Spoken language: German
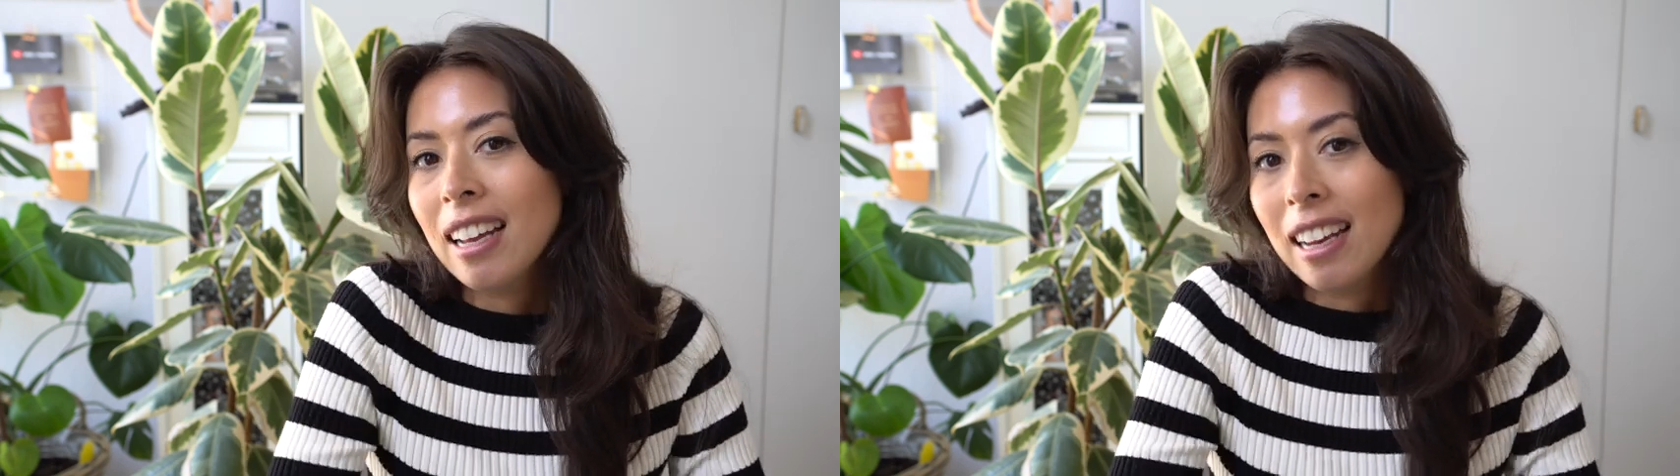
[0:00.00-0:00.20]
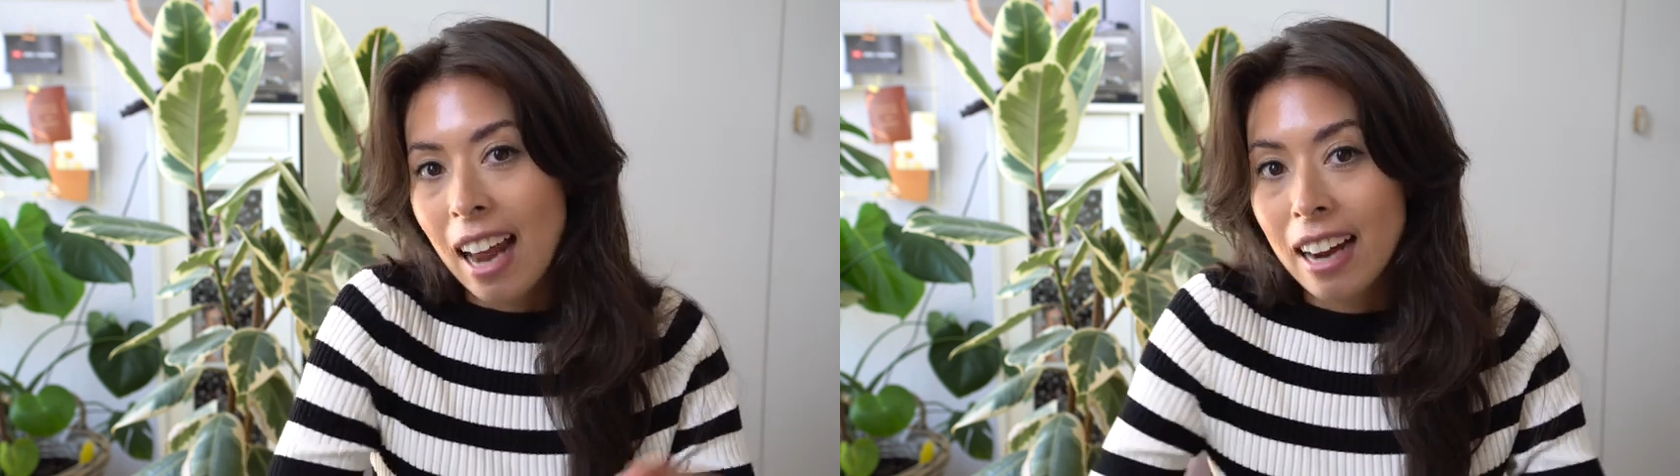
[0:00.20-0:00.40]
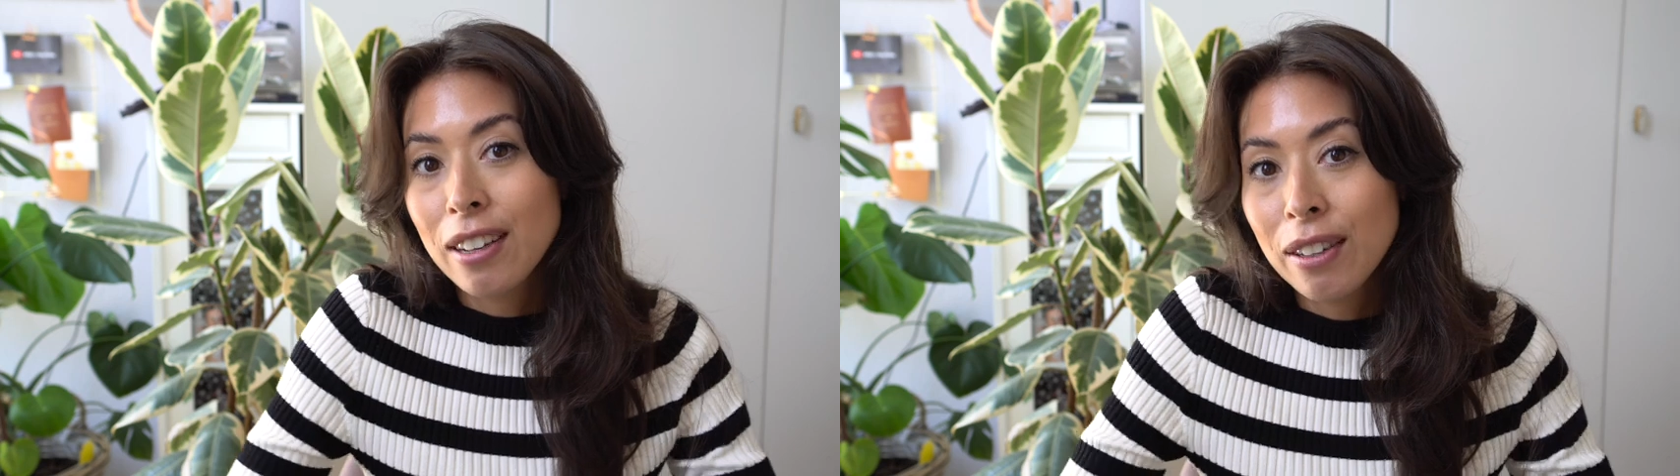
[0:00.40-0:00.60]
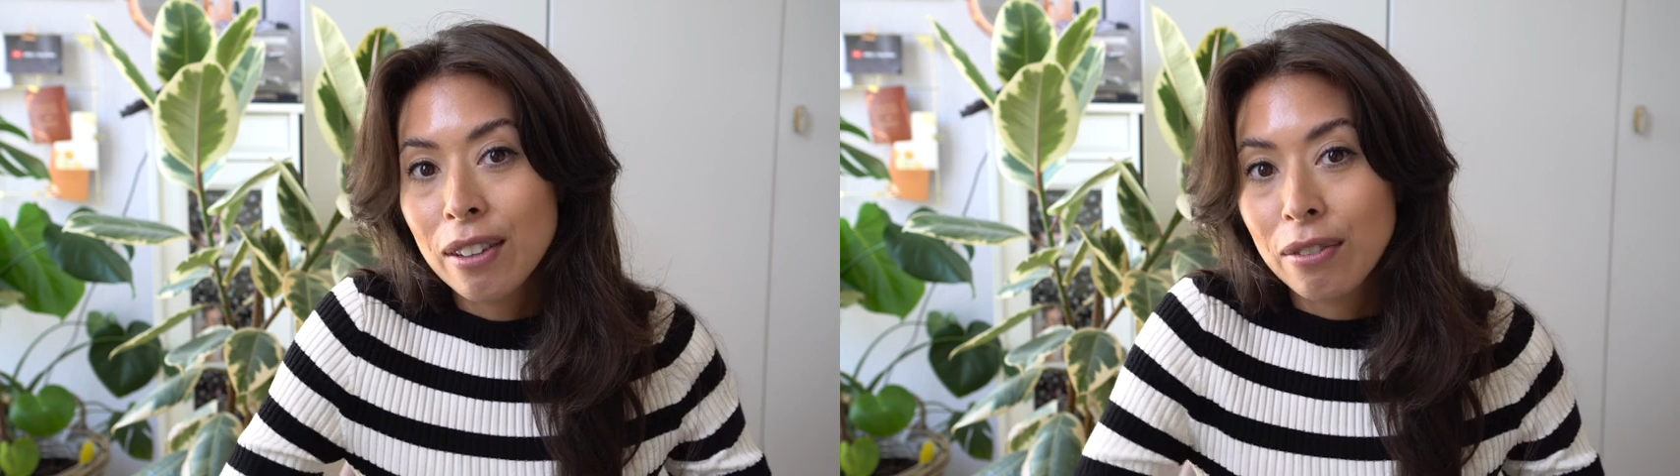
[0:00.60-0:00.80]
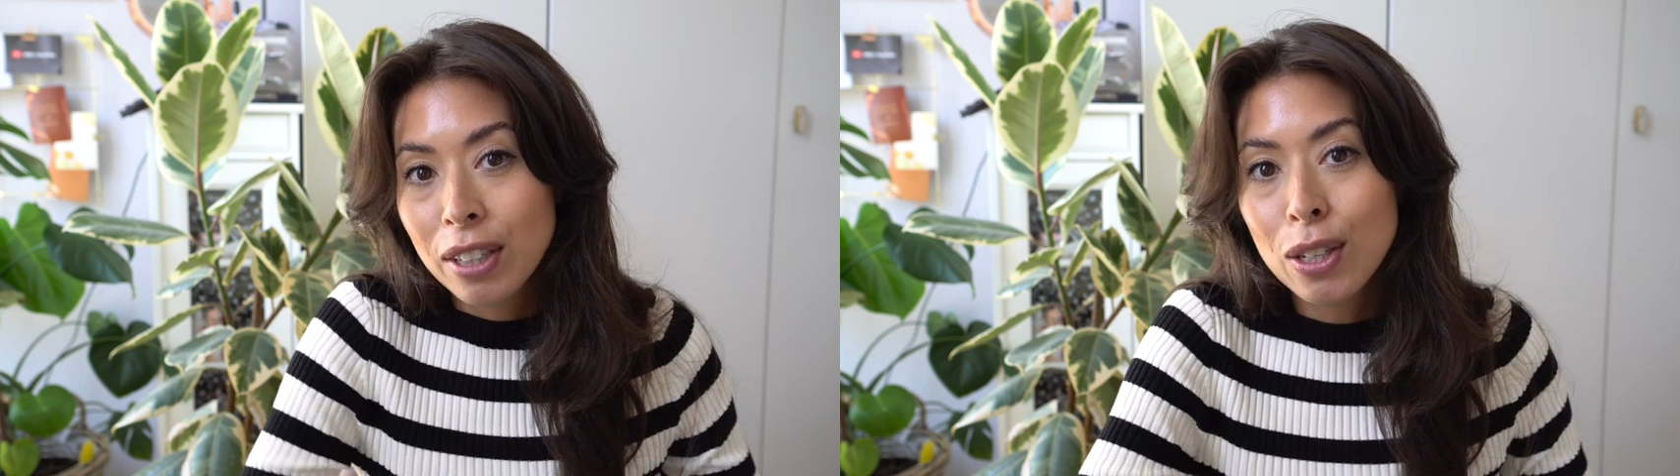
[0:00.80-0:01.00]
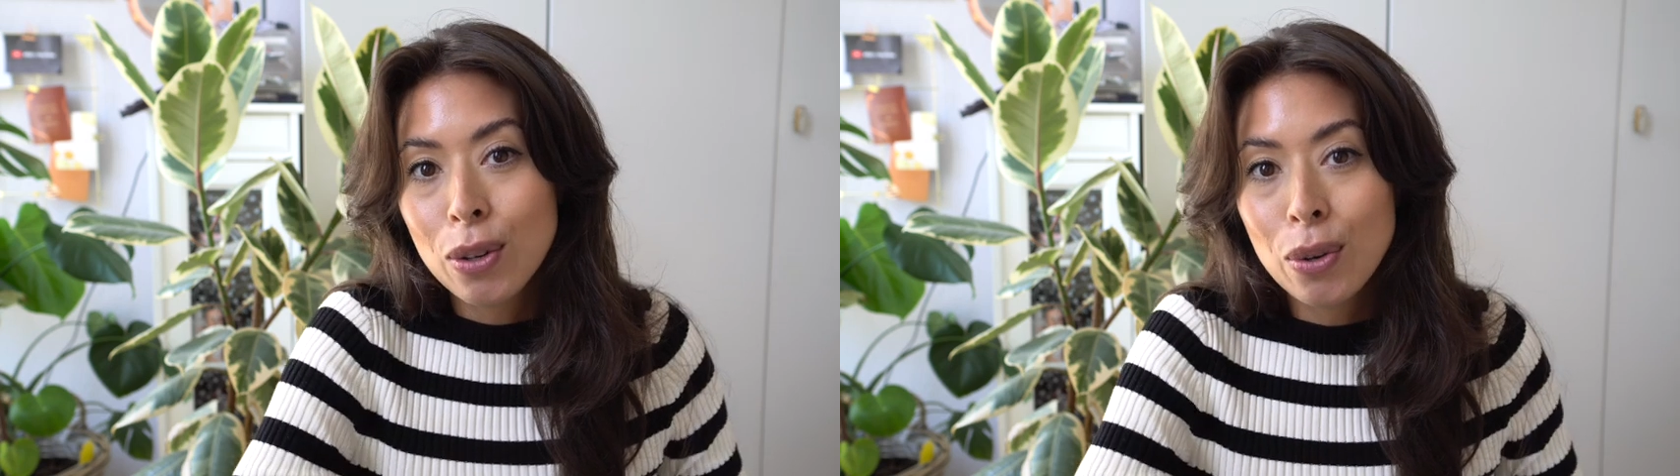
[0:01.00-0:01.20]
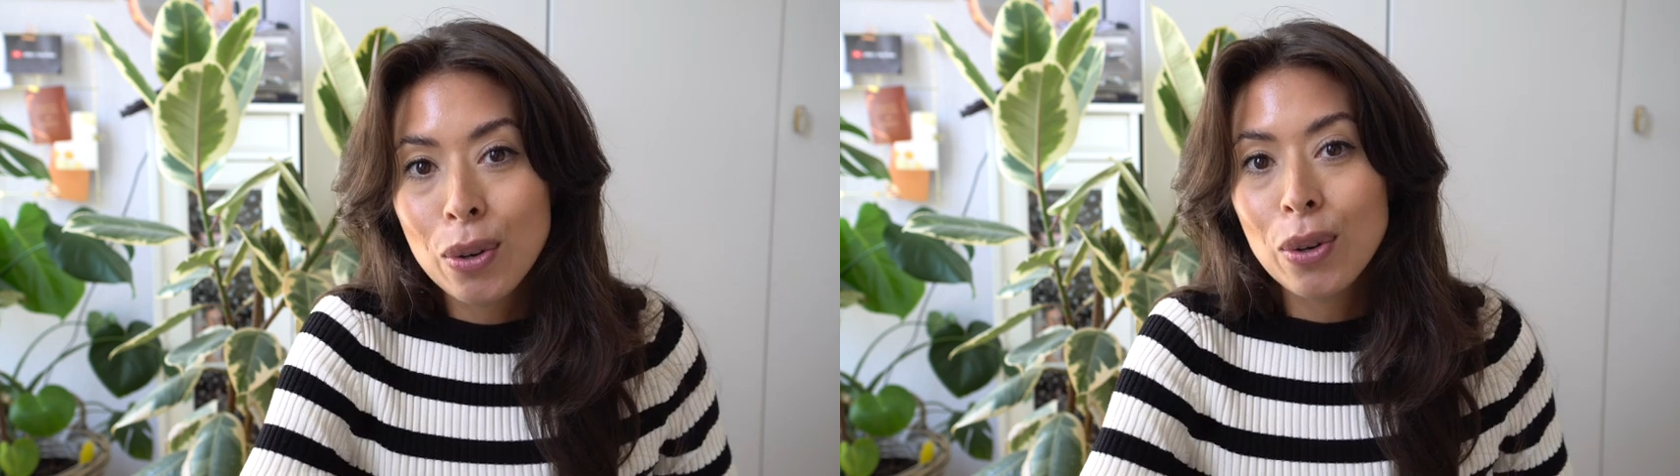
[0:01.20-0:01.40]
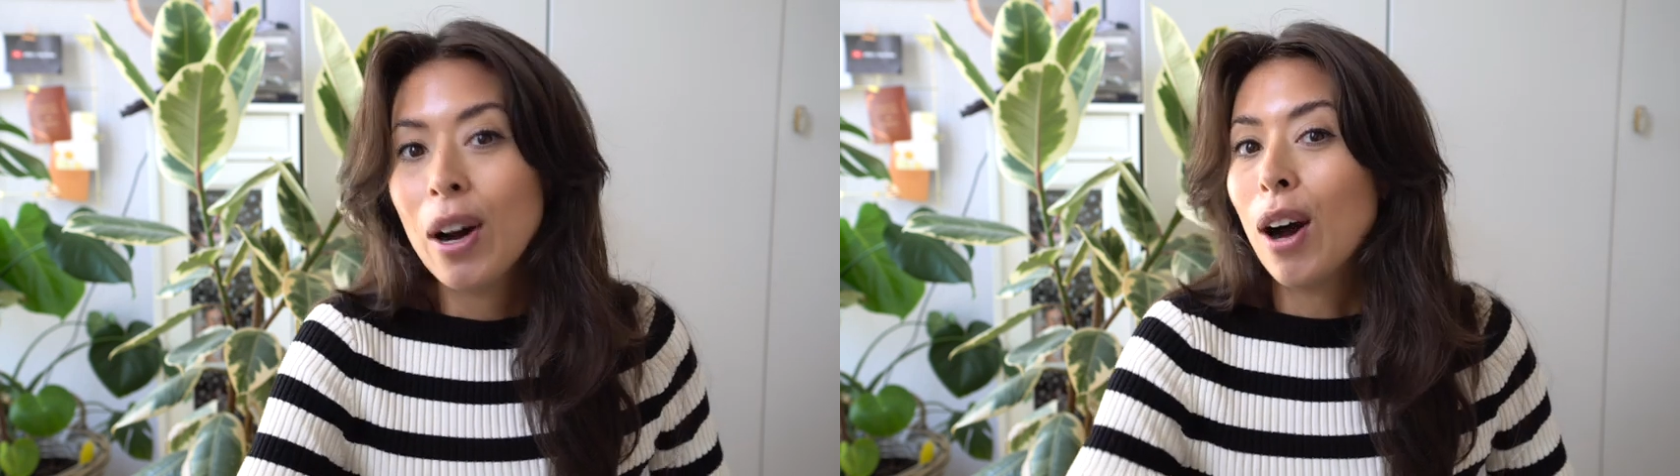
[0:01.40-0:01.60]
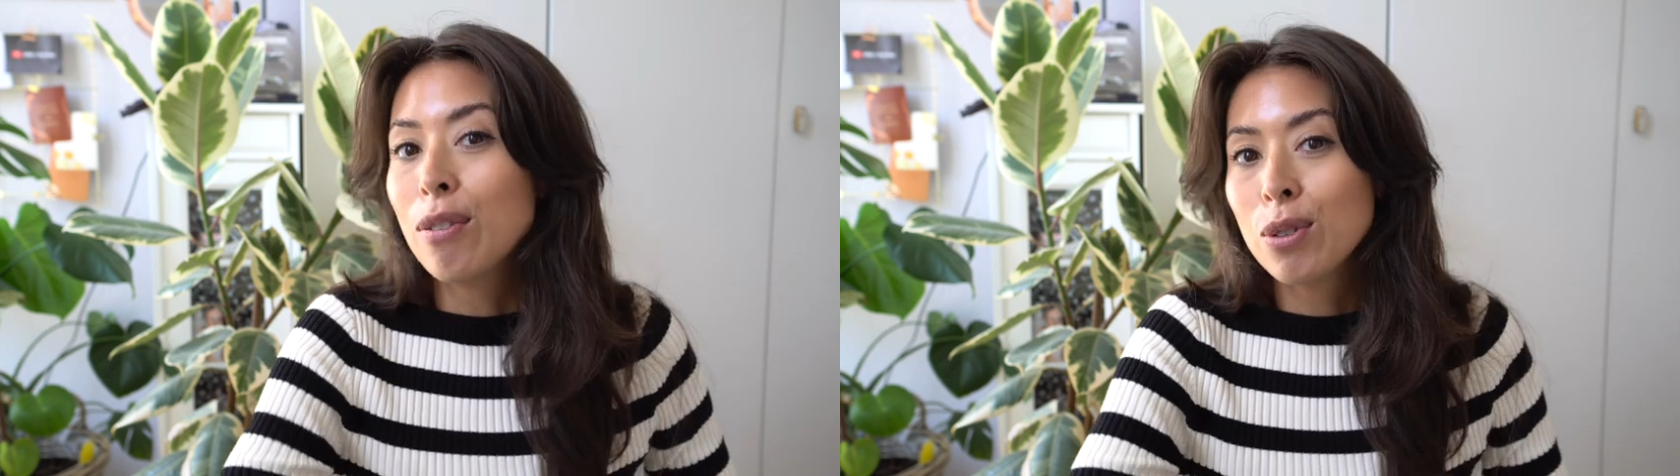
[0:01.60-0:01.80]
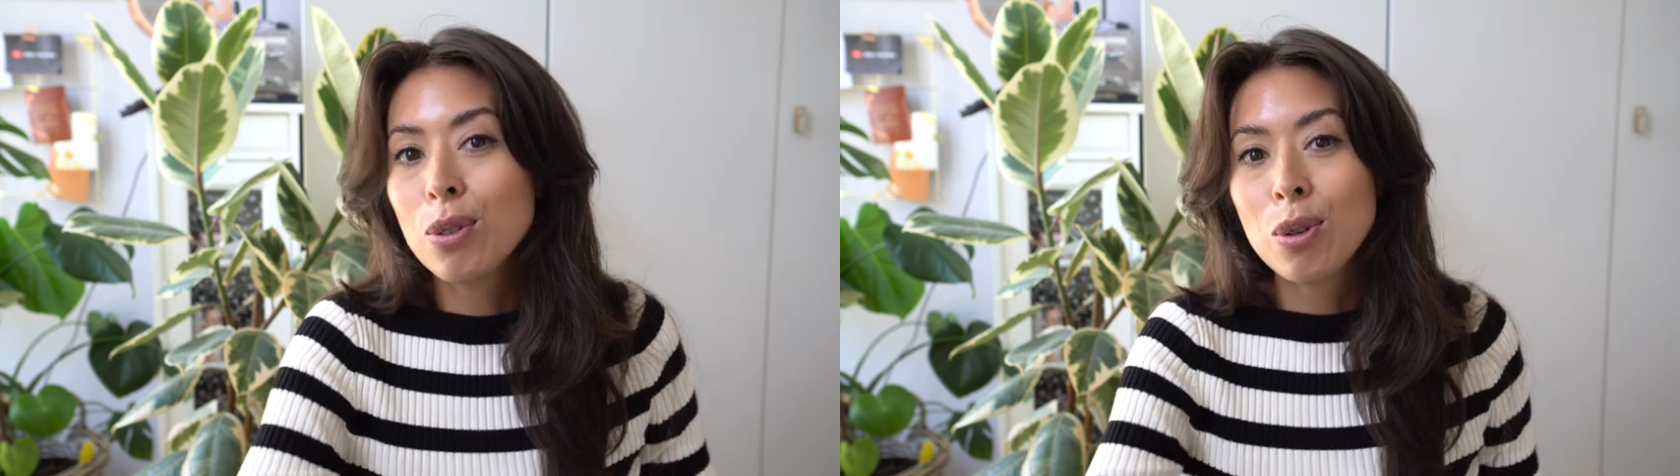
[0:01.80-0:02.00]
lange Video
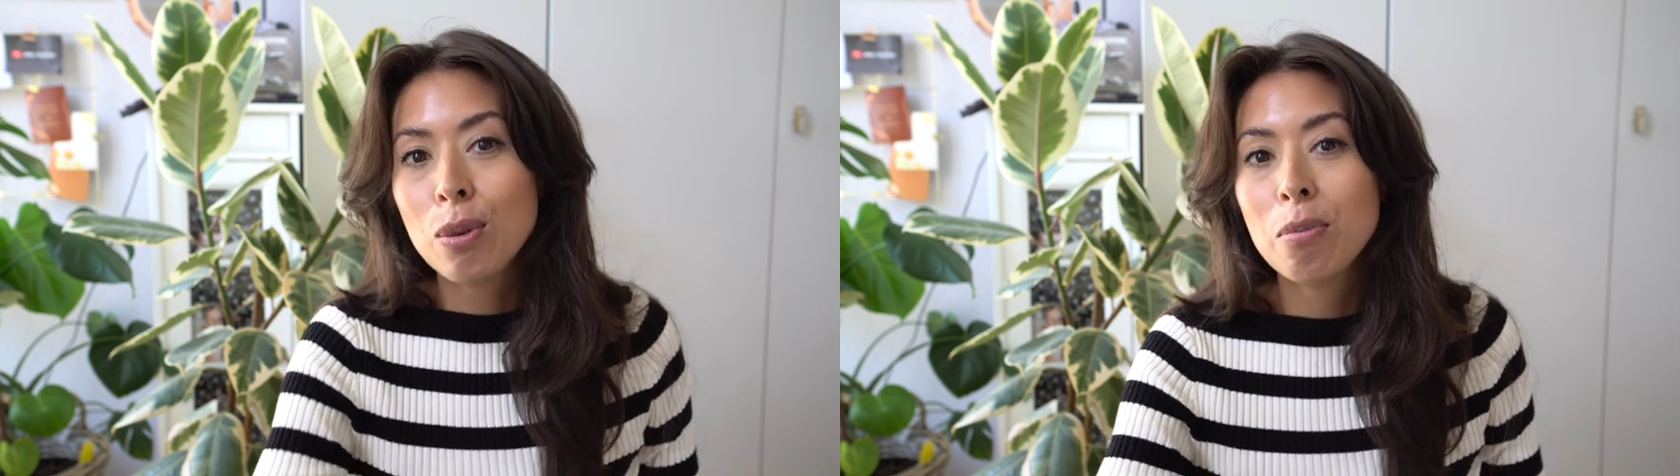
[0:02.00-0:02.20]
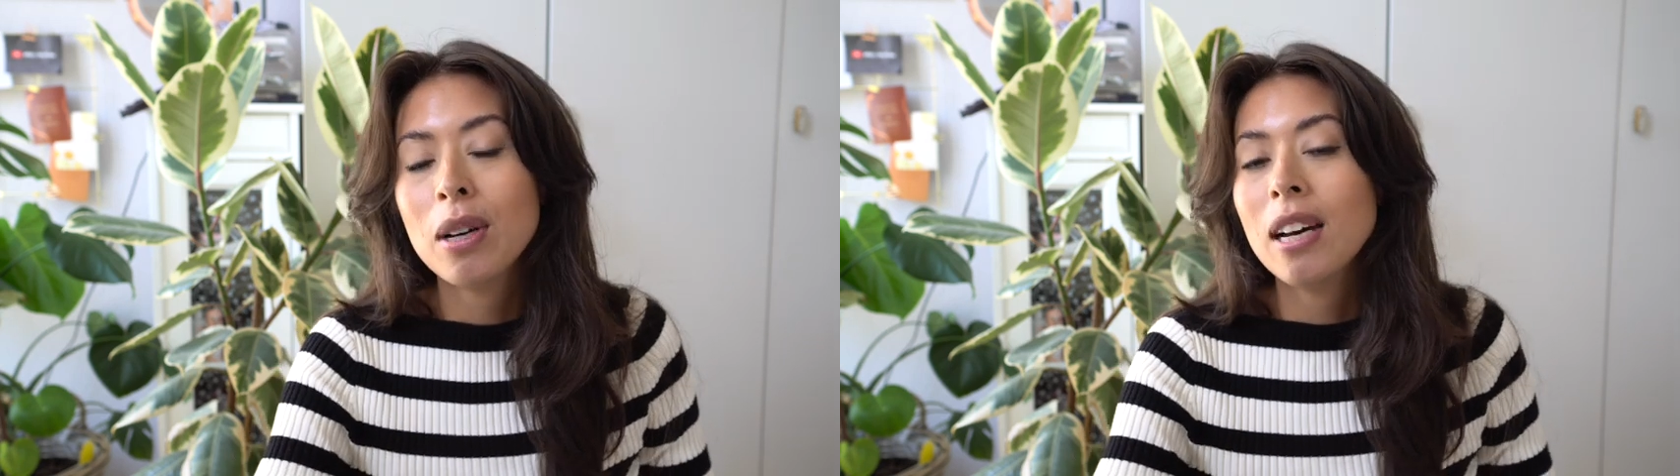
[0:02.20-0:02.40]
auf YouTube